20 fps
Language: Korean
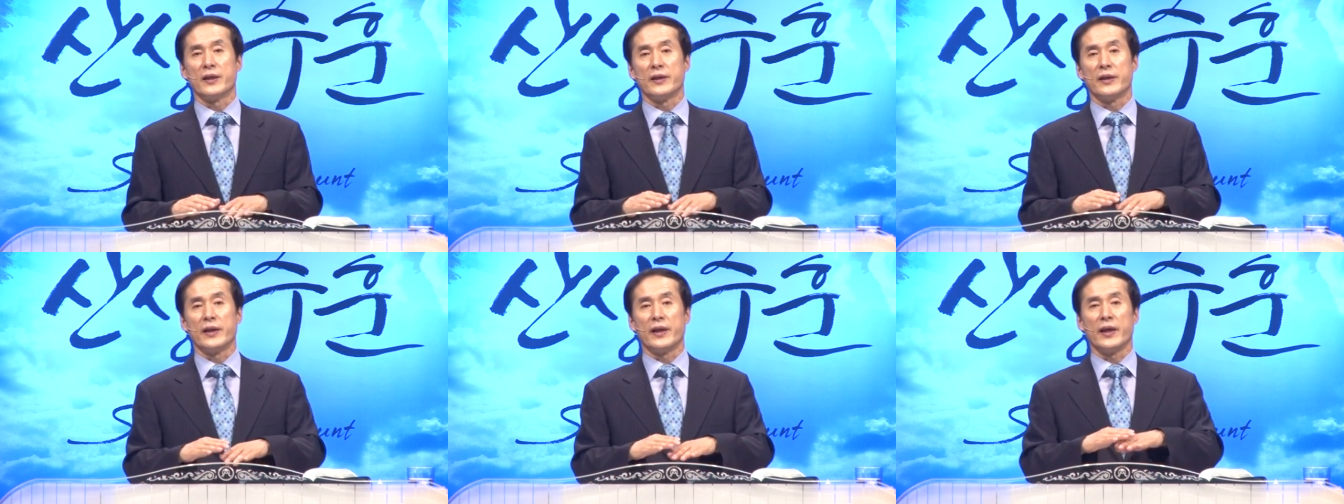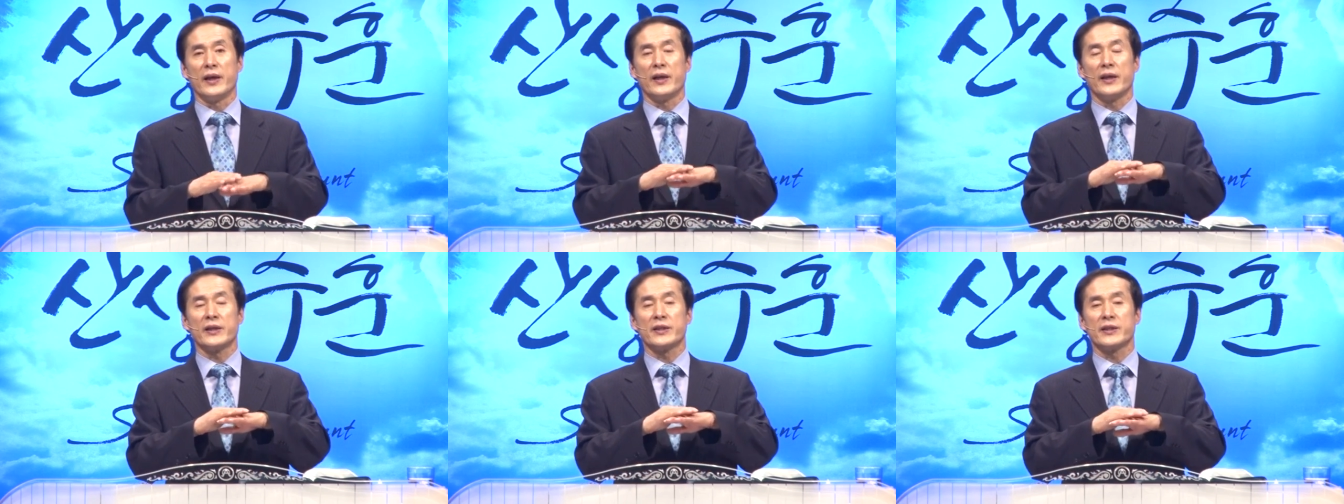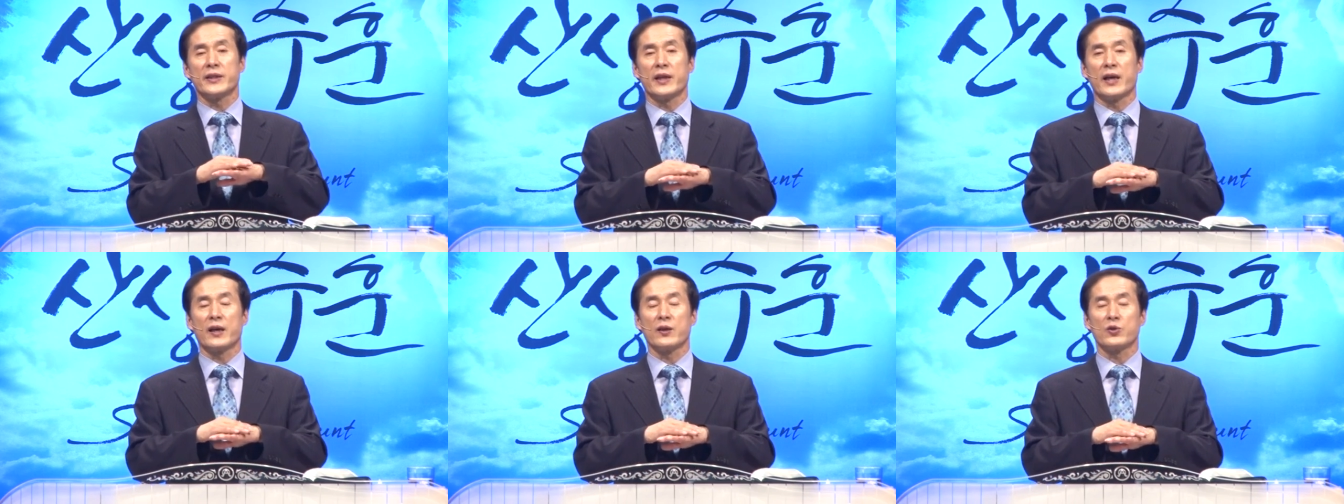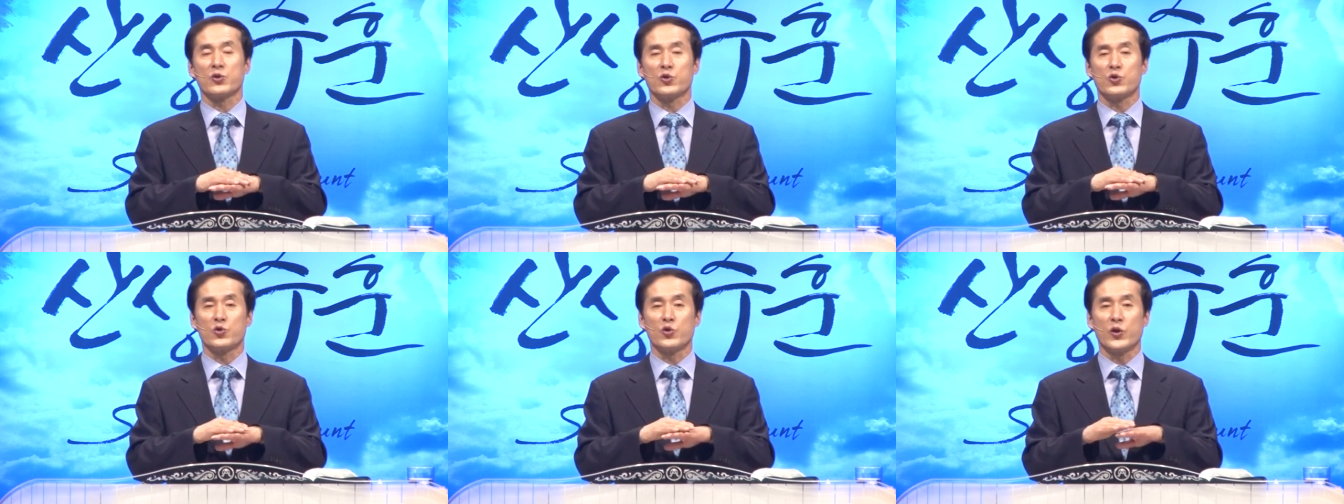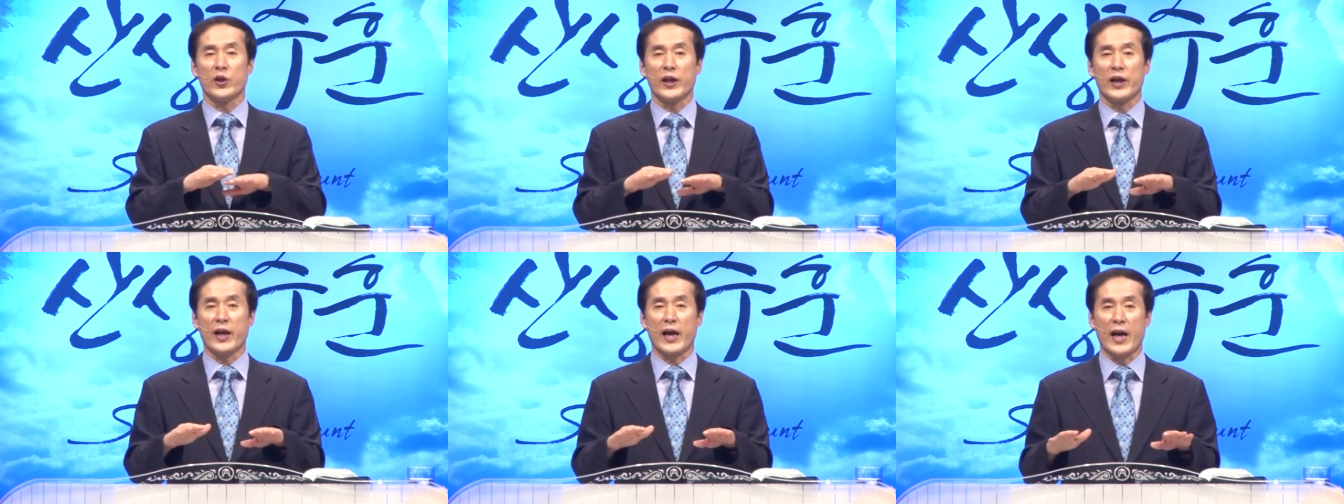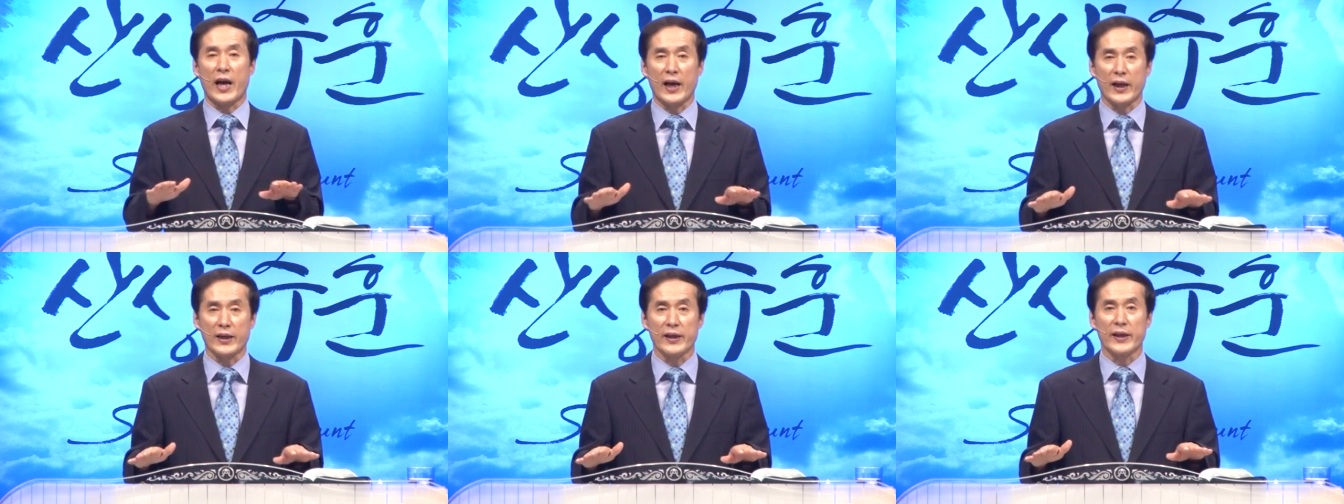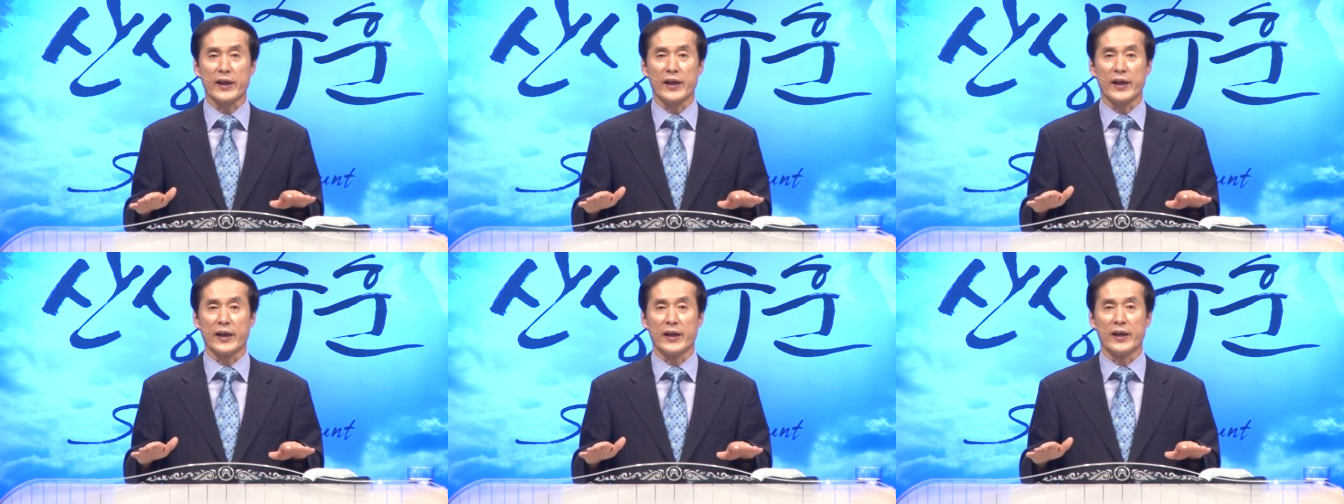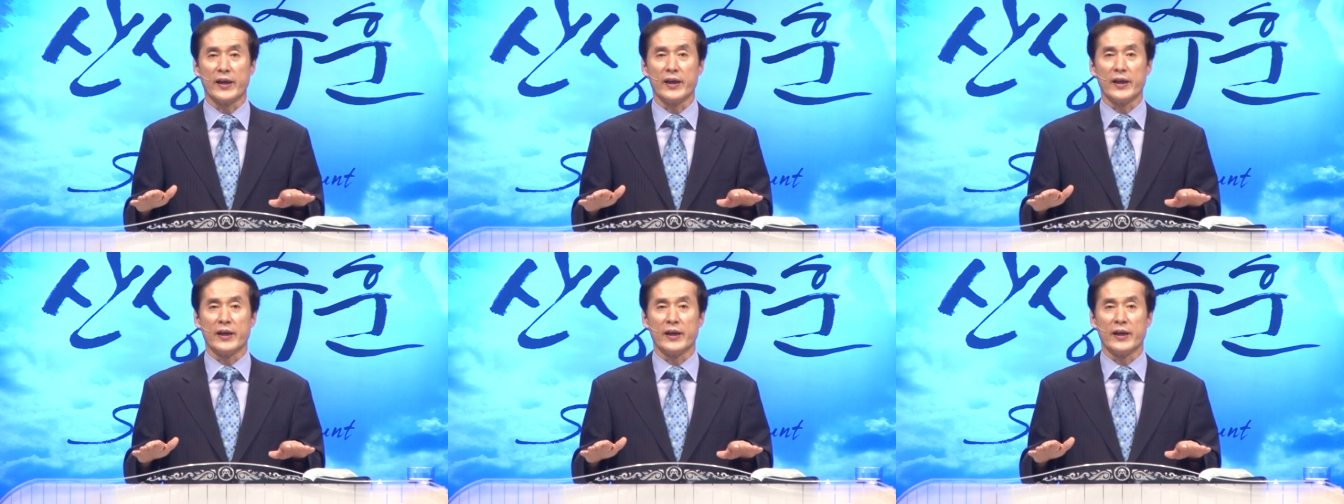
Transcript: 내 신앙 수준의 한계,